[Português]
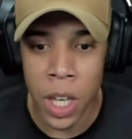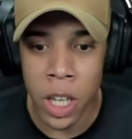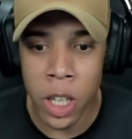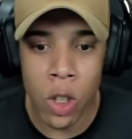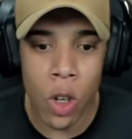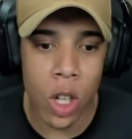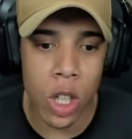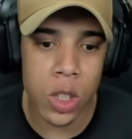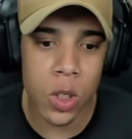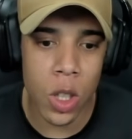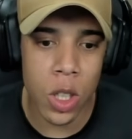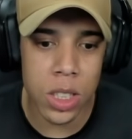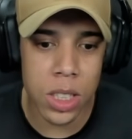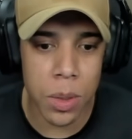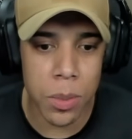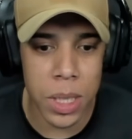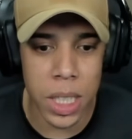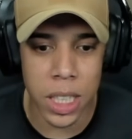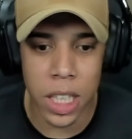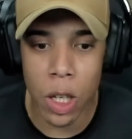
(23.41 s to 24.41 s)
E hoje nós
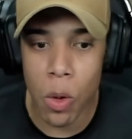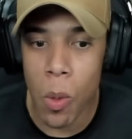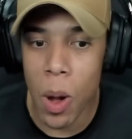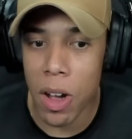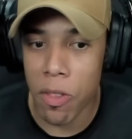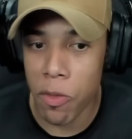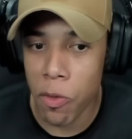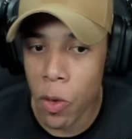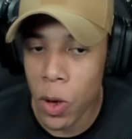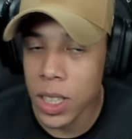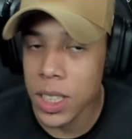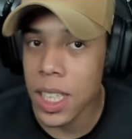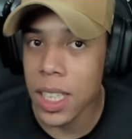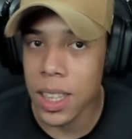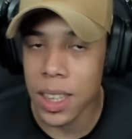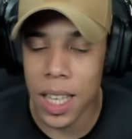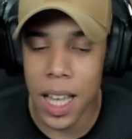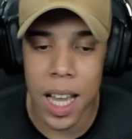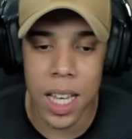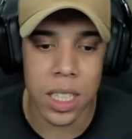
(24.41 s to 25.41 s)
estamos aqui com a Força
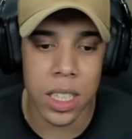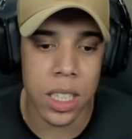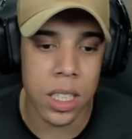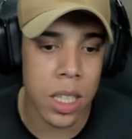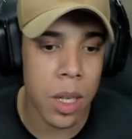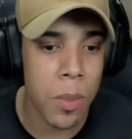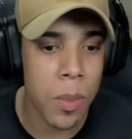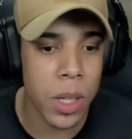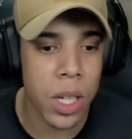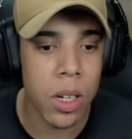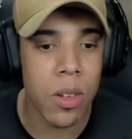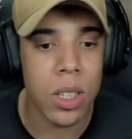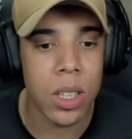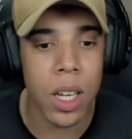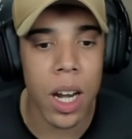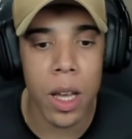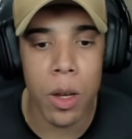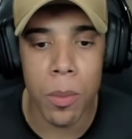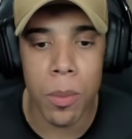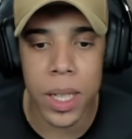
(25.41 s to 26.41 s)
Tática, estamos aqui com a
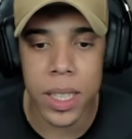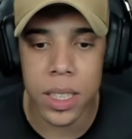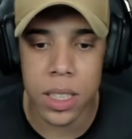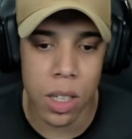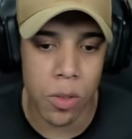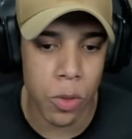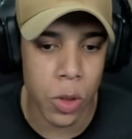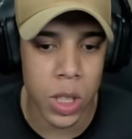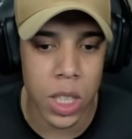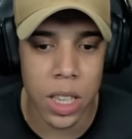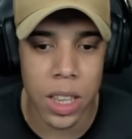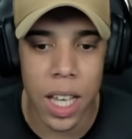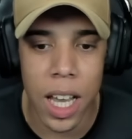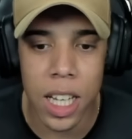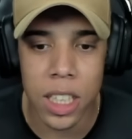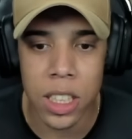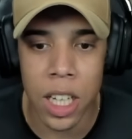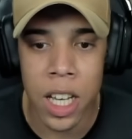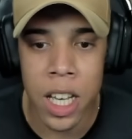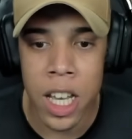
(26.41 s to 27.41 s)
Trailblazer da Força
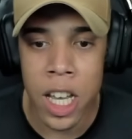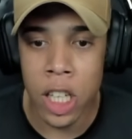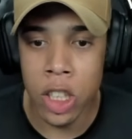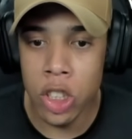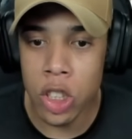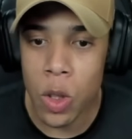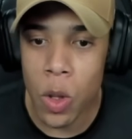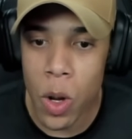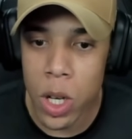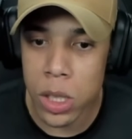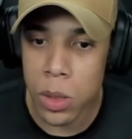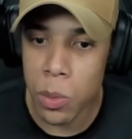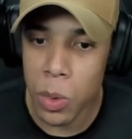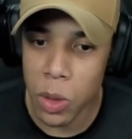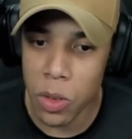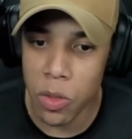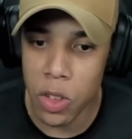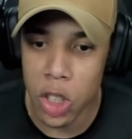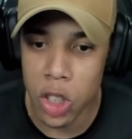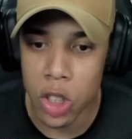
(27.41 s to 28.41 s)
Tática de
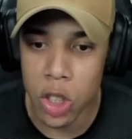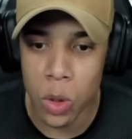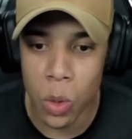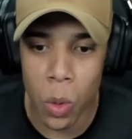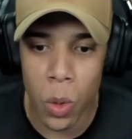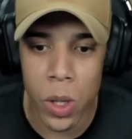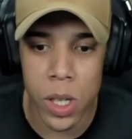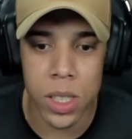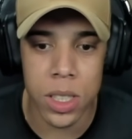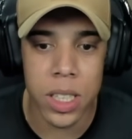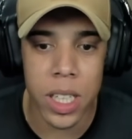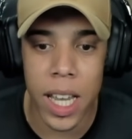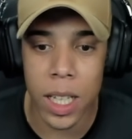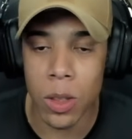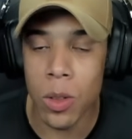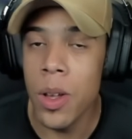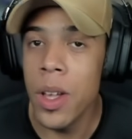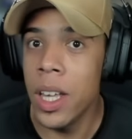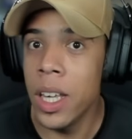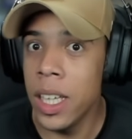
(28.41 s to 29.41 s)
2022,
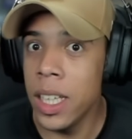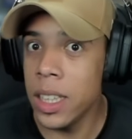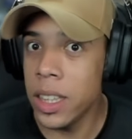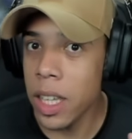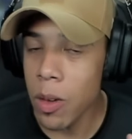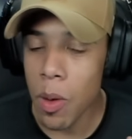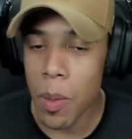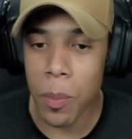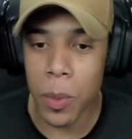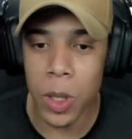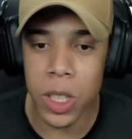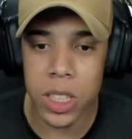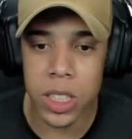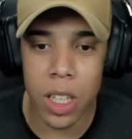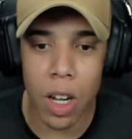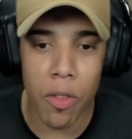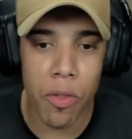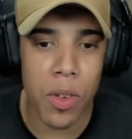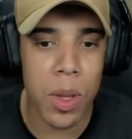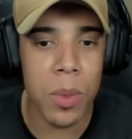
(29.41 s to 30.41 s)
certo? E tem uma
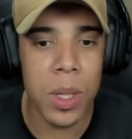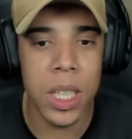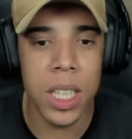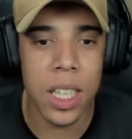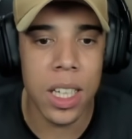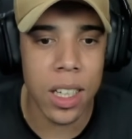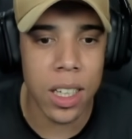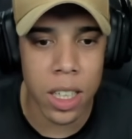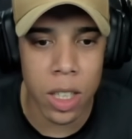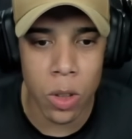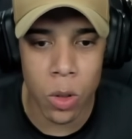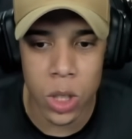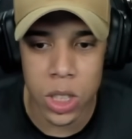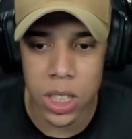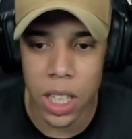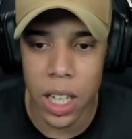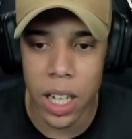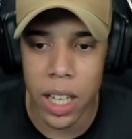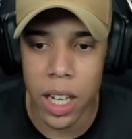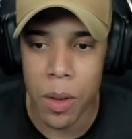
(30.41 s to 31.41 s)
policial feminina aqui
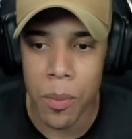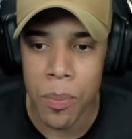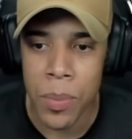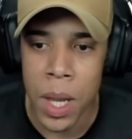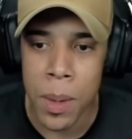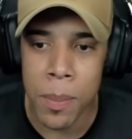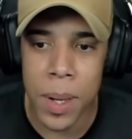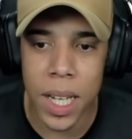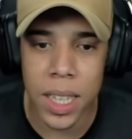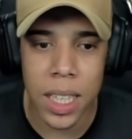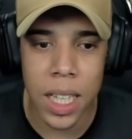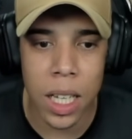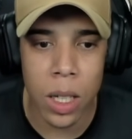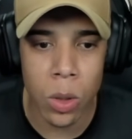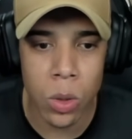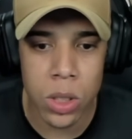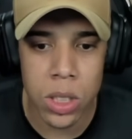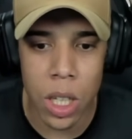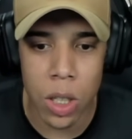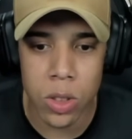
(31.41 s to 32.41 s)
hoje, galera, para estar tá
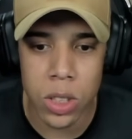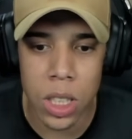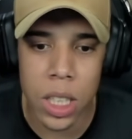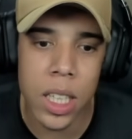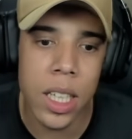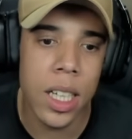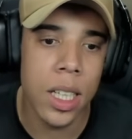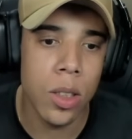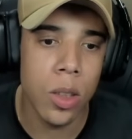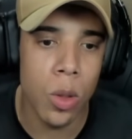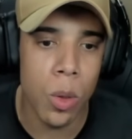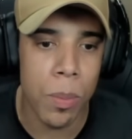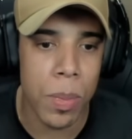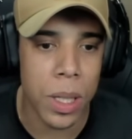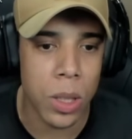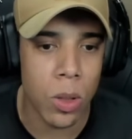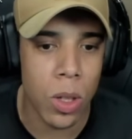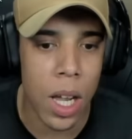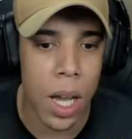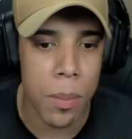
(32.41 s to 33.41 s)
nos auxiliando no
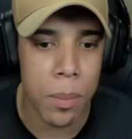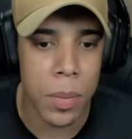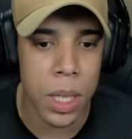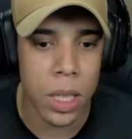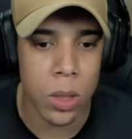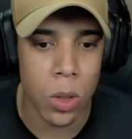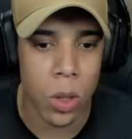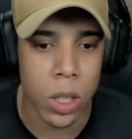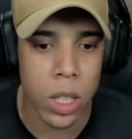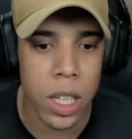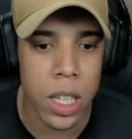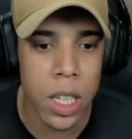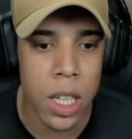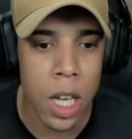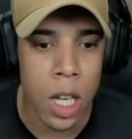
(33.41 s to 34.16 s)
patrulhamento, ok?